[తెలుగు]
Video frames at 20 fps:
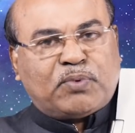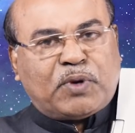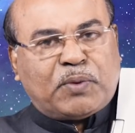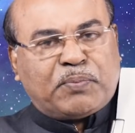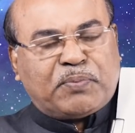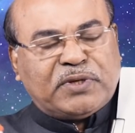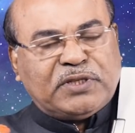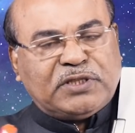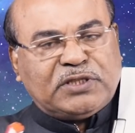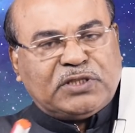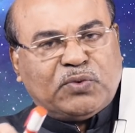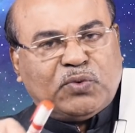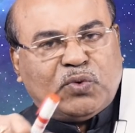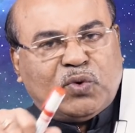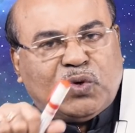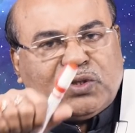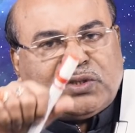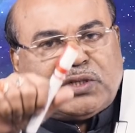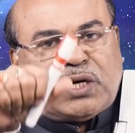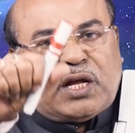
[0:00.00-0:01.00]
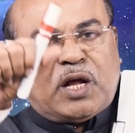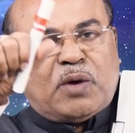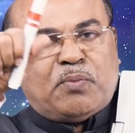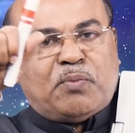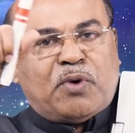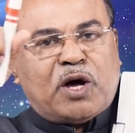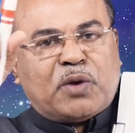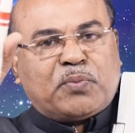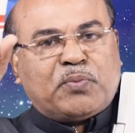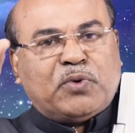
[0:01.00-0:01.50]
ప్రపంచంలో చాలా
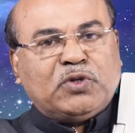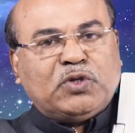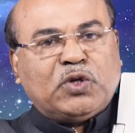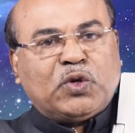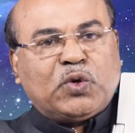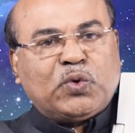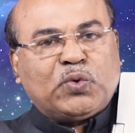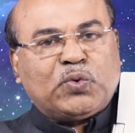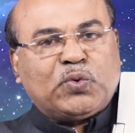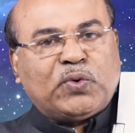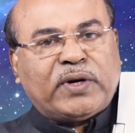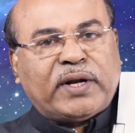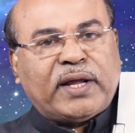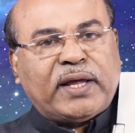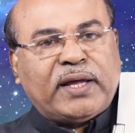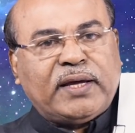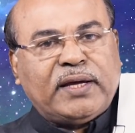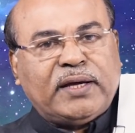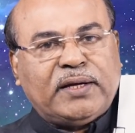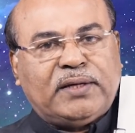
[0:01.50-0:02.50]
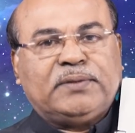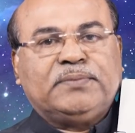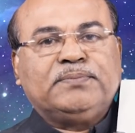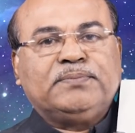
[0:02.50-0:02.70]
మార్పులు జరుగుతుంటాయి